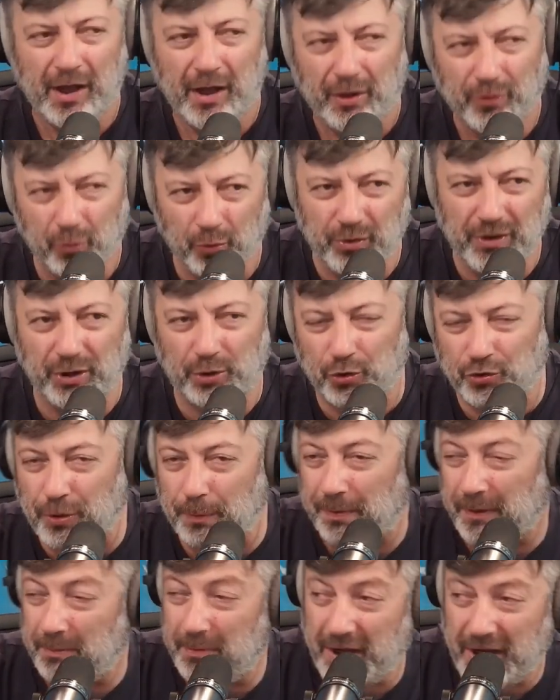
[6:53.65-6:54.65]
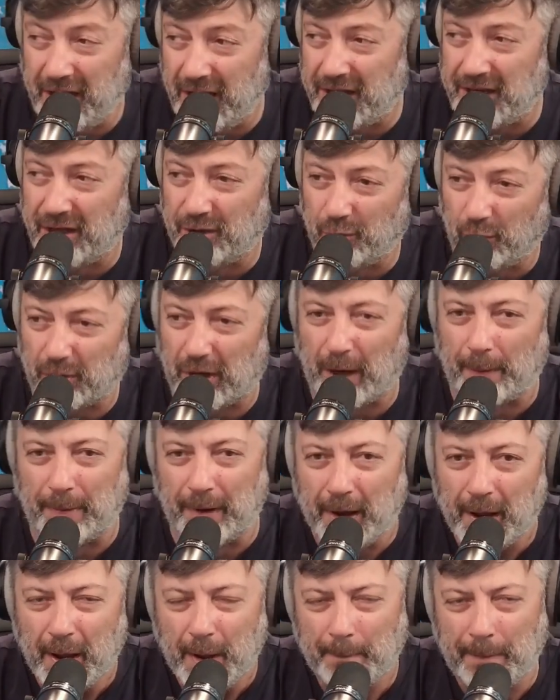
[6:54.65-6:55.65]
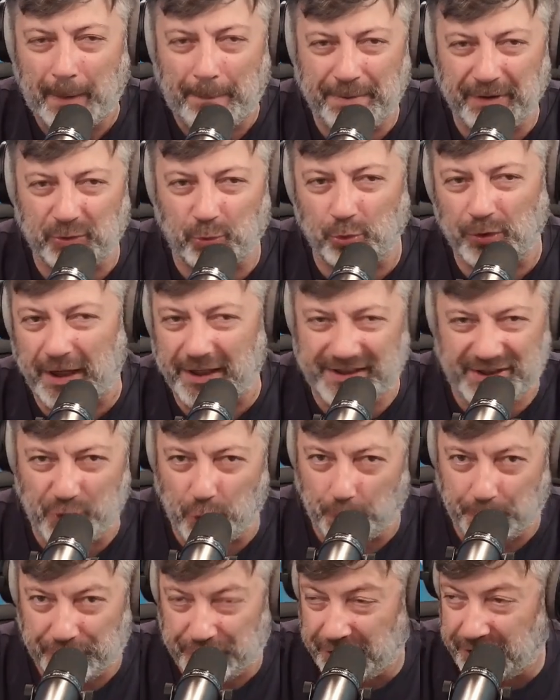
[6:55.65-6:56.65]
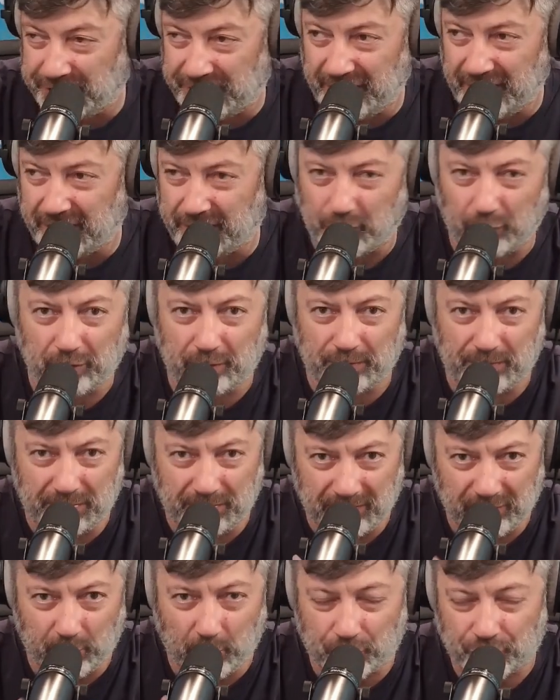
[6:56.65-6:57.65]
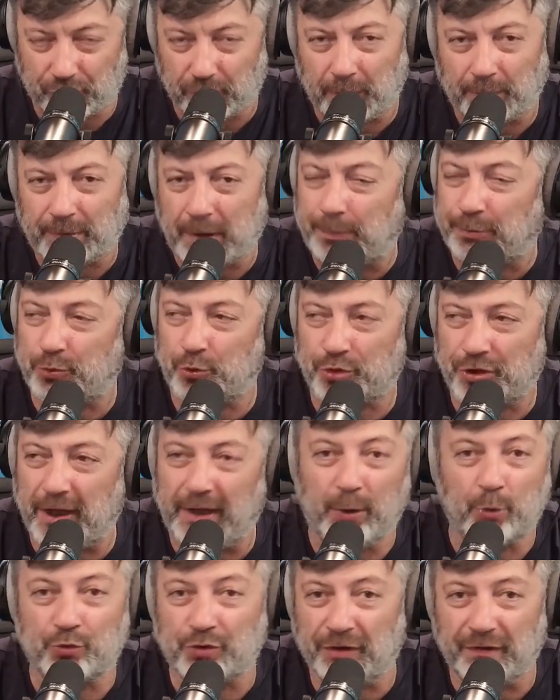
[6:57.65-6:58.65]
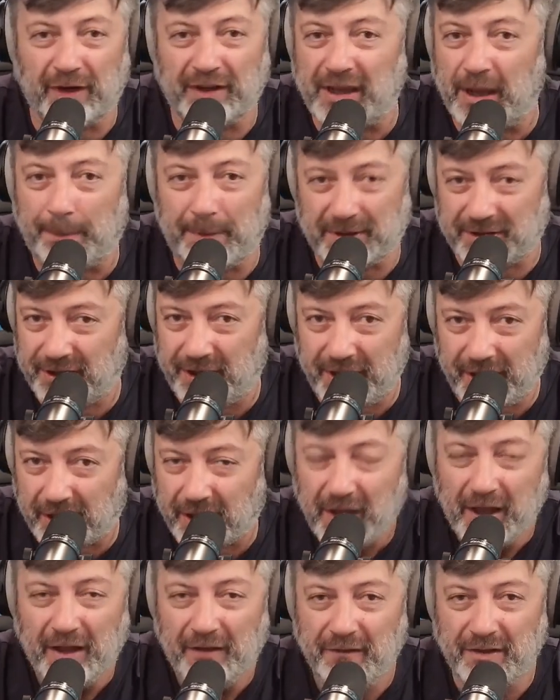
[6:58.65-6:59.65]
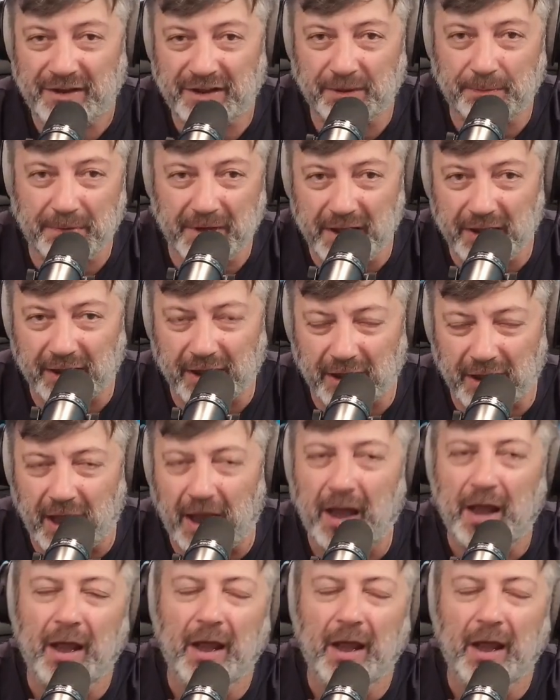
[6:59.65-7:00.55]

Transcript: ну, не то что примирение, но как бы попытку найти общий язык, вот мы только что обсуждали уже два дня последних, визит Блинкина,